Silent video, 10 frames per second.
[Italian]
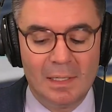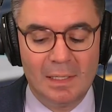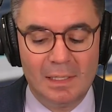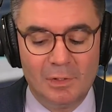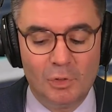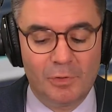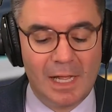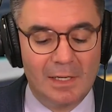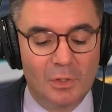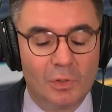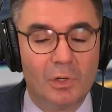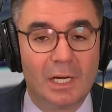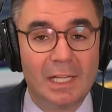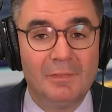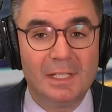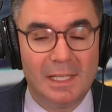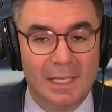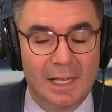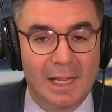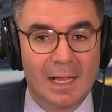eh, dovranno
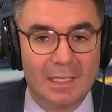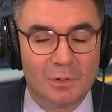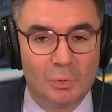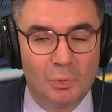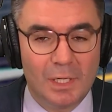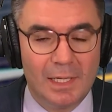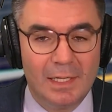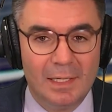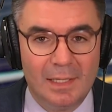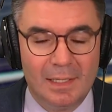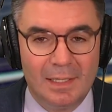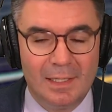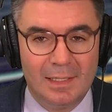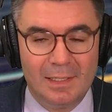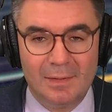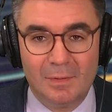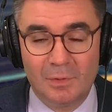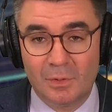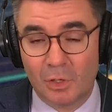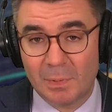rivedere alcune eh,
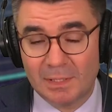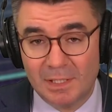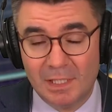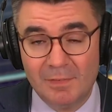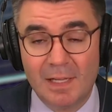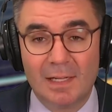normative,